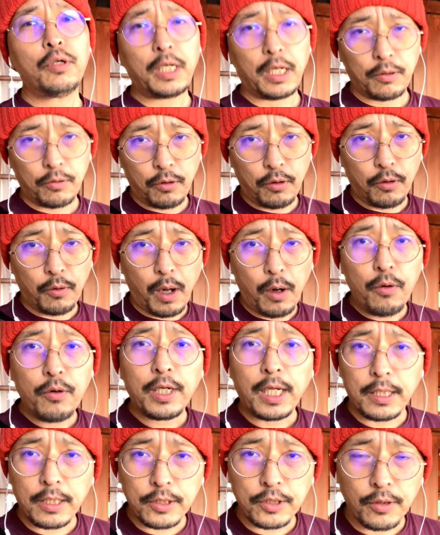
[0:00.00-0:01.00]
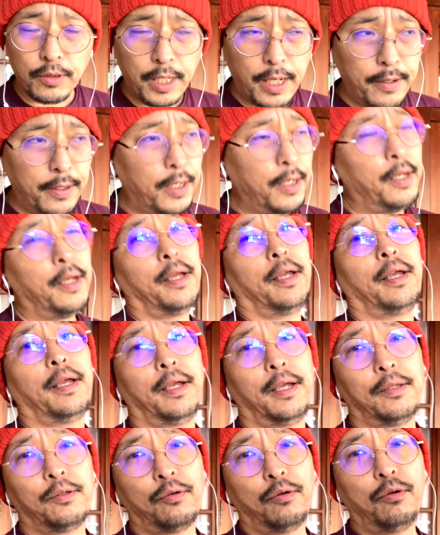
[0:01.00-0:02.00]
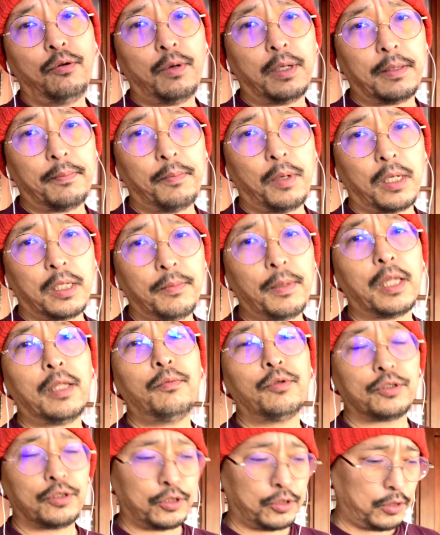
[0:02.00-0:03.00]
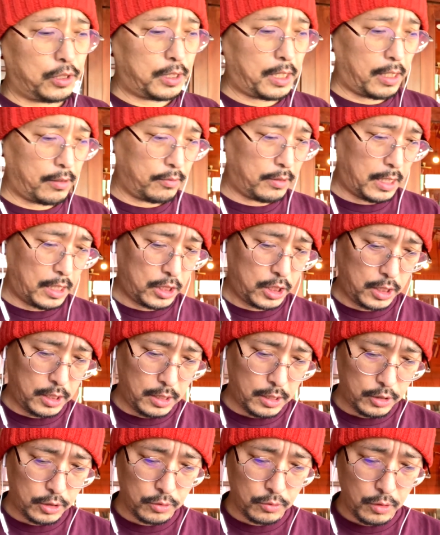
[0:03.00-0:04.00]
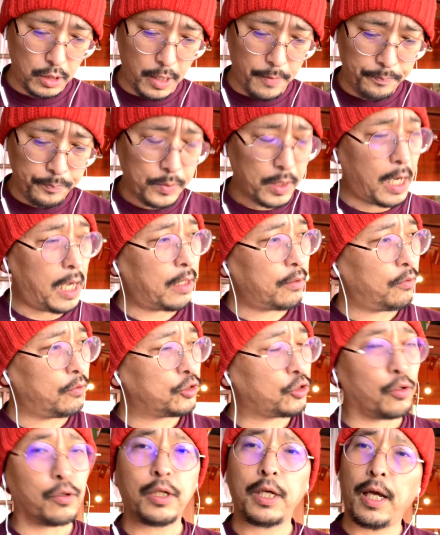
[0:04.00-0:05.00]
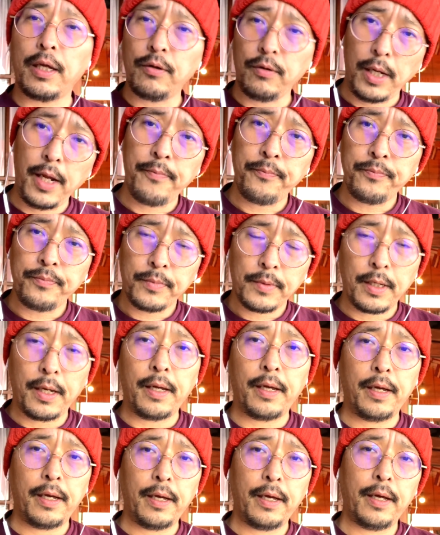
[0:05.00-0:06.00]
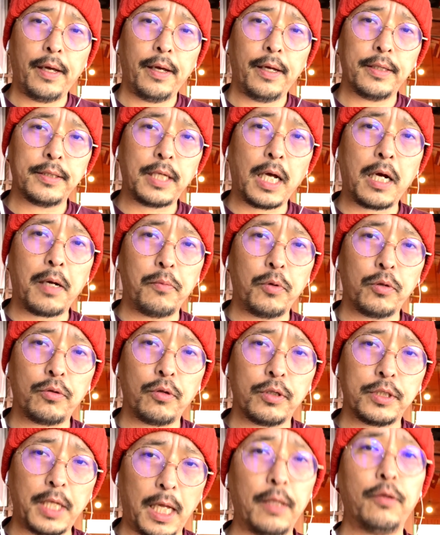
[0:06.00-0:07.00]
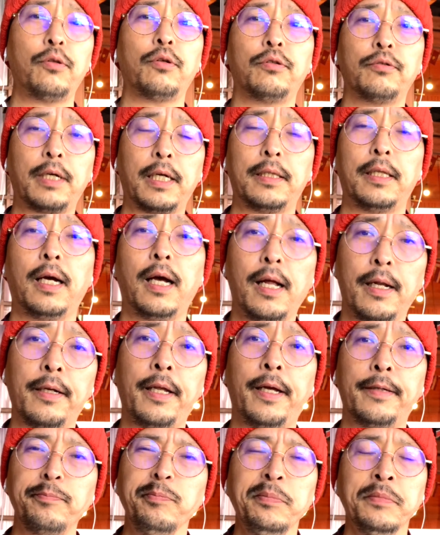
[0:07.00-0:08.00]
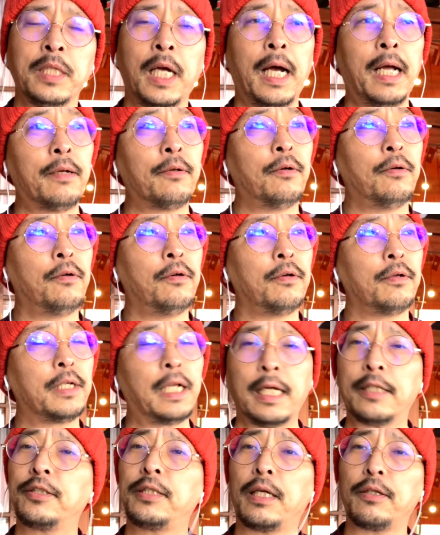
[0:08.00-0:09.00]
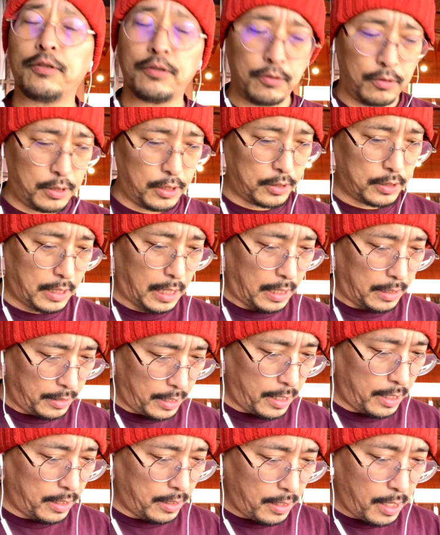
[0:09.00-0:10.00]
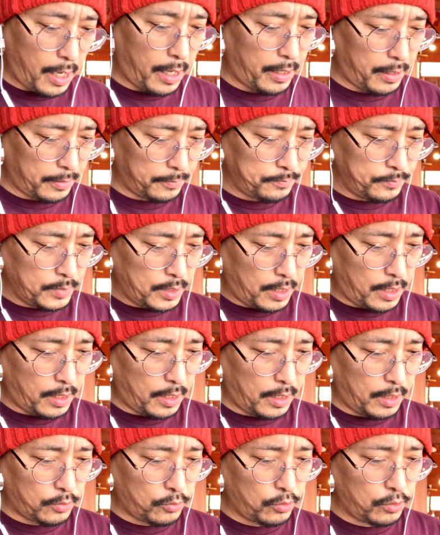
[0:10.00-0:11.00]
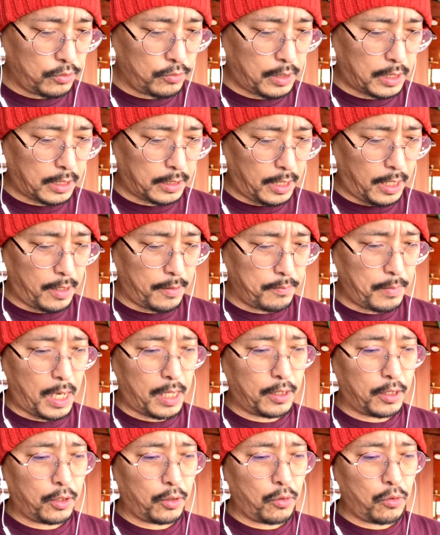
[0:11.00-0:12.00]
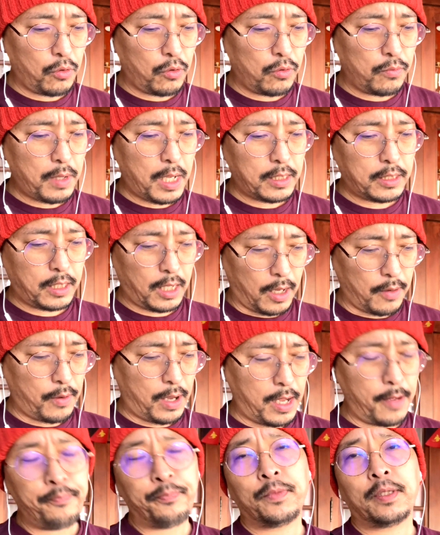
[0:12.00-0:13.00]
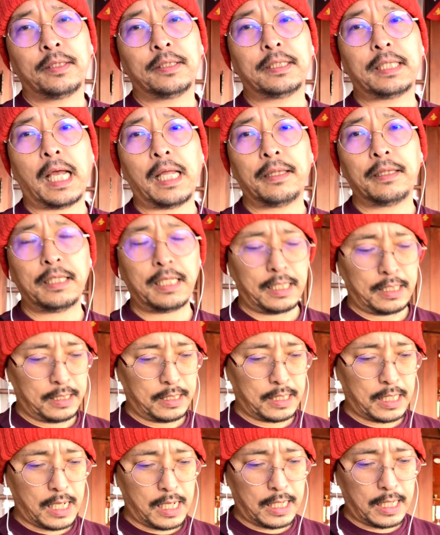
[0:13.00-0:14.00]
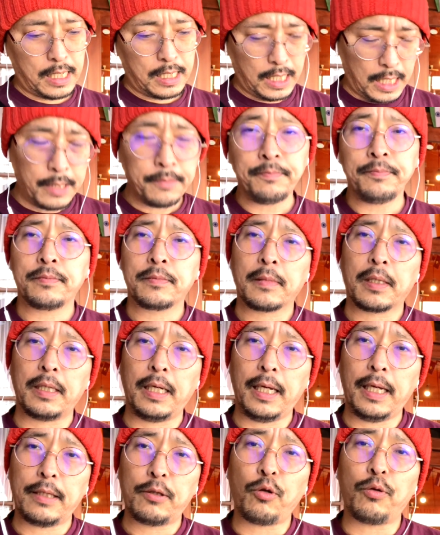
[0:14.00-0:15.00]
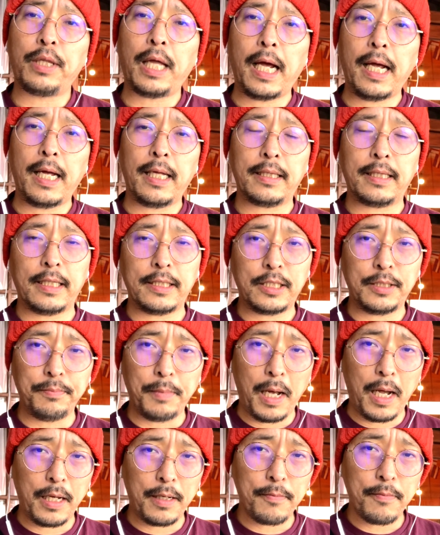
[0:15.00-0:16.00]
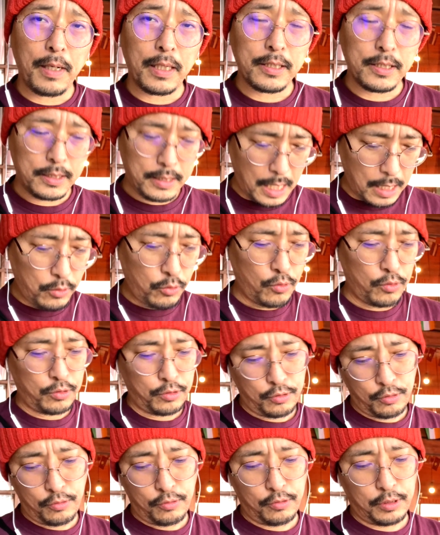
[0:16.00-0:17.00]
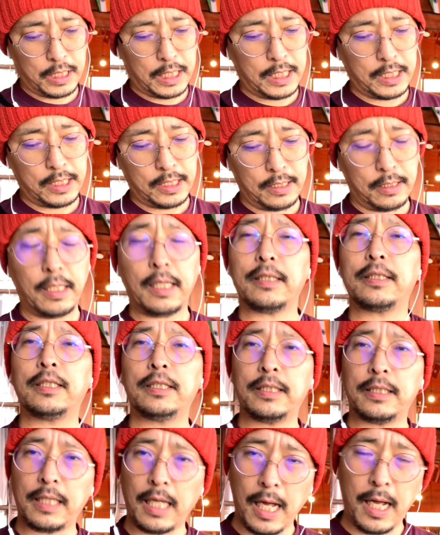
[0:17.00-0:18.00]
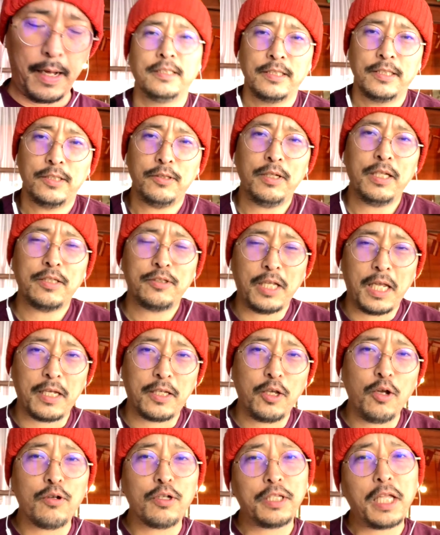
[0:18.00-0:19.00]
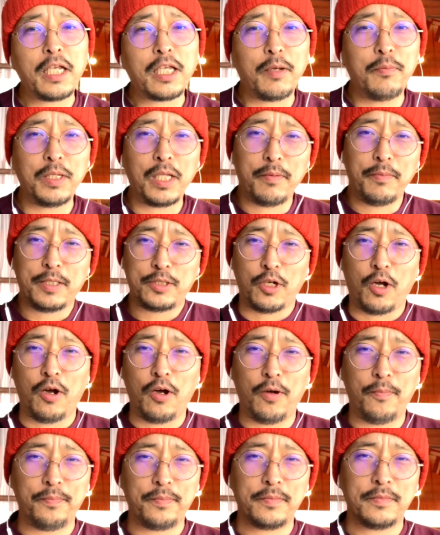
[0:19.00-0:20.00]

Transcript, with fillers: 家の方は、本家ですよね、えー、の方は、まあ、今でも続いているらしいですので、あの直系のね、えー、坂本さんという方がね、あのいらっしゃるそうですからね。はいえー、というわけで、まあ、龍馬家は残念ながら、えー、途絶えてしまいましたという記事でした。それではですね、今日の天気見てみましょ